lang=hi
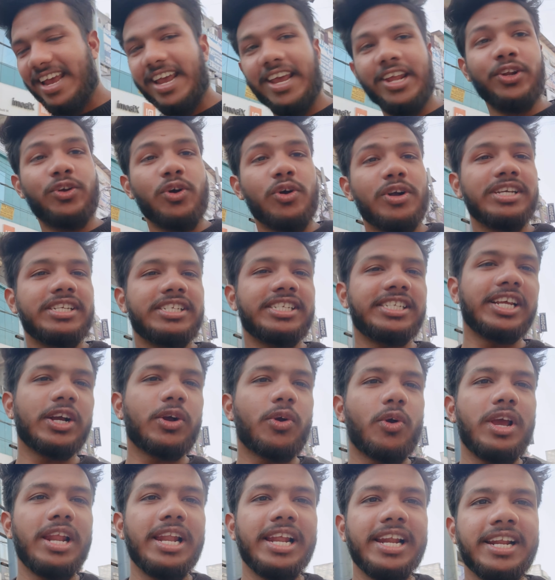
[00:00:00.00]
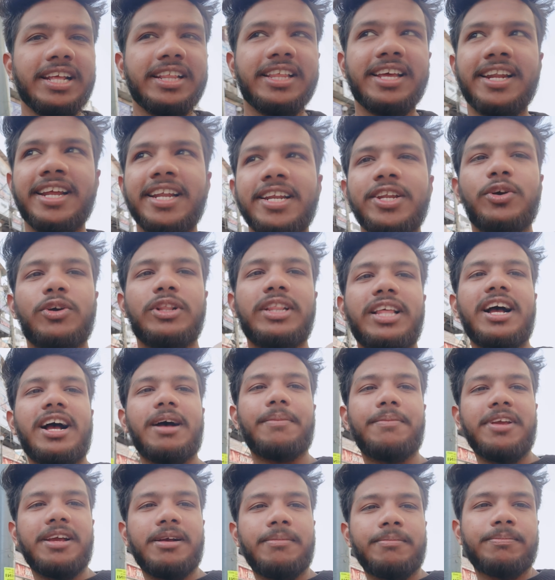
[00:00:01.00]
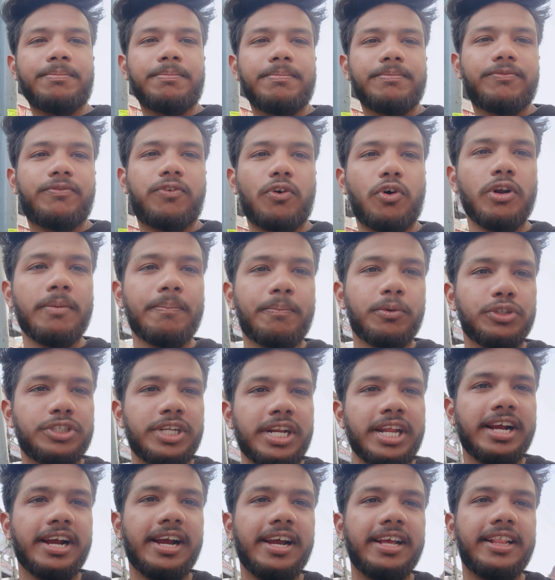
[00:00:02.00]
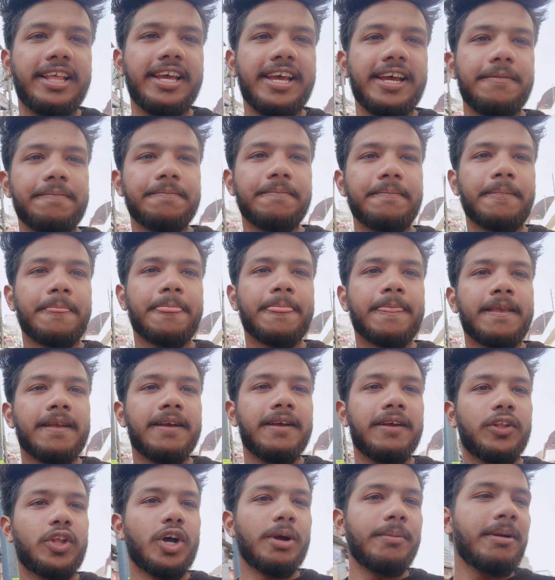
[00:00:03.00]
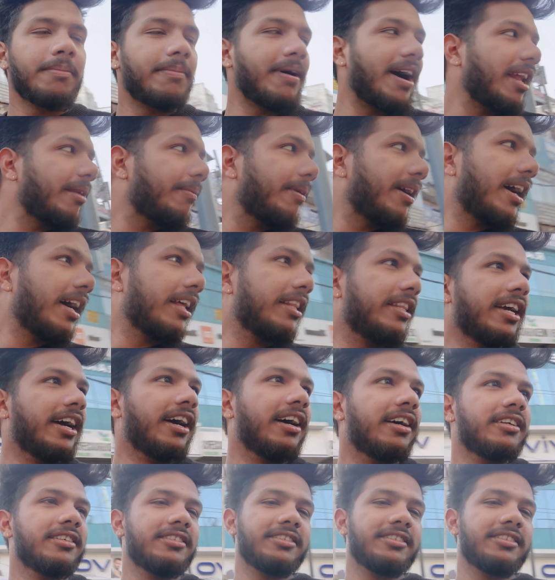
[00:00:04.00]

इनको किसी से कोई लेना देना नहीं होता अभी हम फ़ोन पूछने गए थे तो हमें बाहर भगा दिया